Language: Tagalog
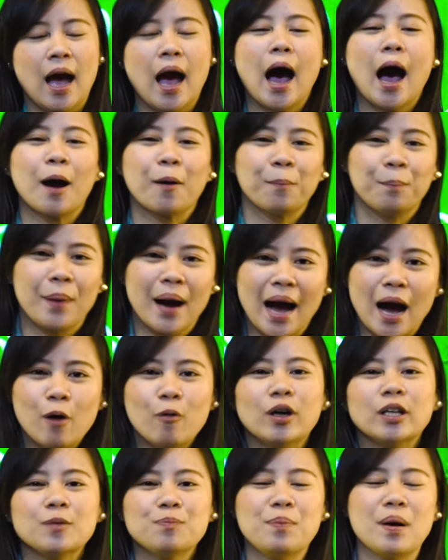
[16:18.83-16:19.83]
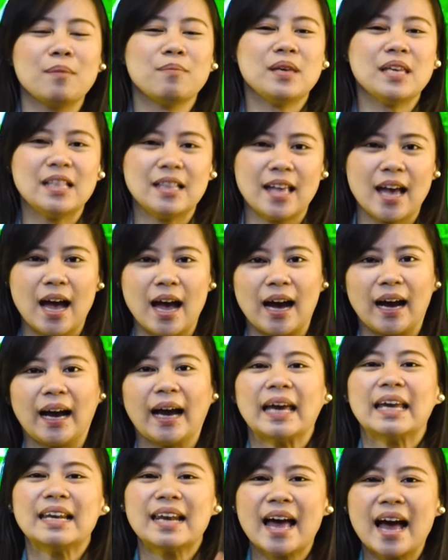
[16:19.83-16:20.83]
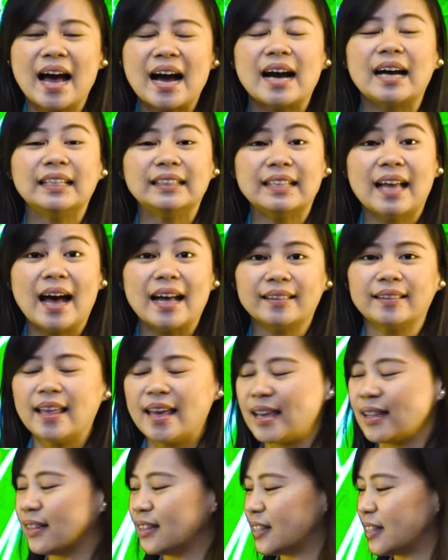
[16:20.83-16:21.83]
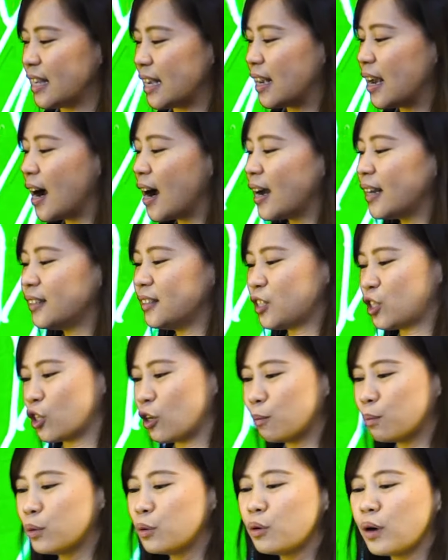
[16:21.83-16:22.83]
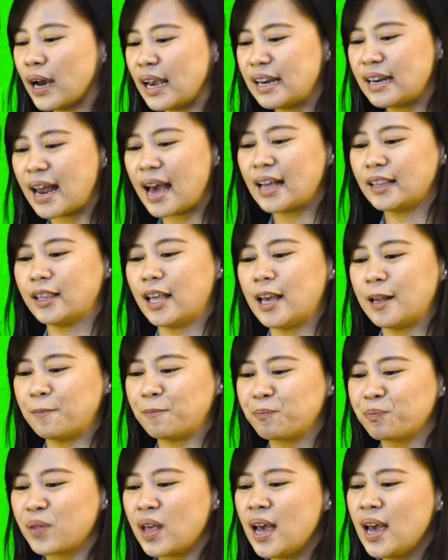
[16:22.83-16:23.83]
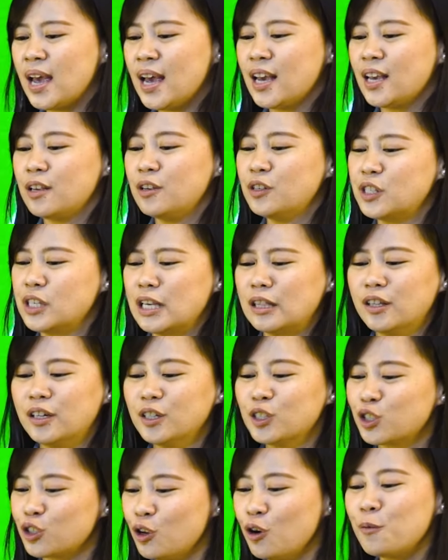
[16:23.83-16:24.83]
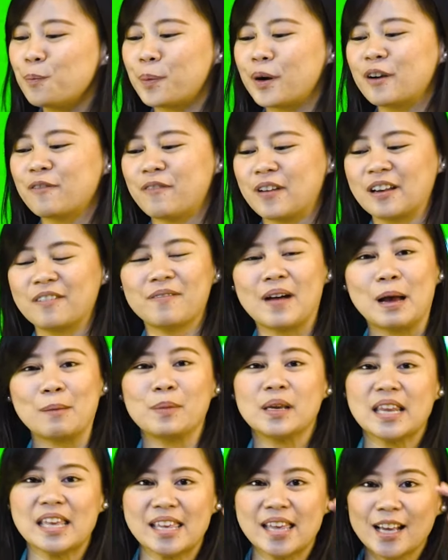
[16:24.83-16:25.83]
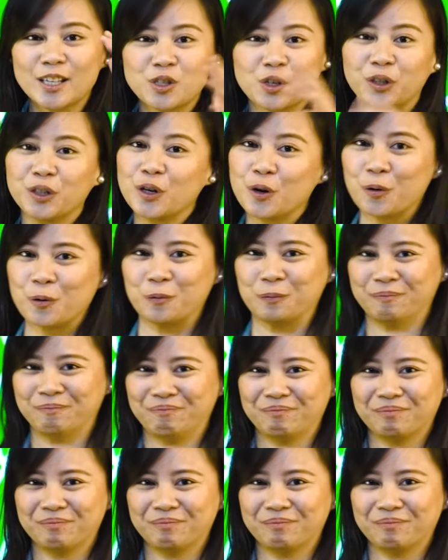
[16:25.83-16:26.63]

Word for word: Ang bawat pamilya, kailangan natin si God sa buhay natin. You see, there's no perfect family, yes or no?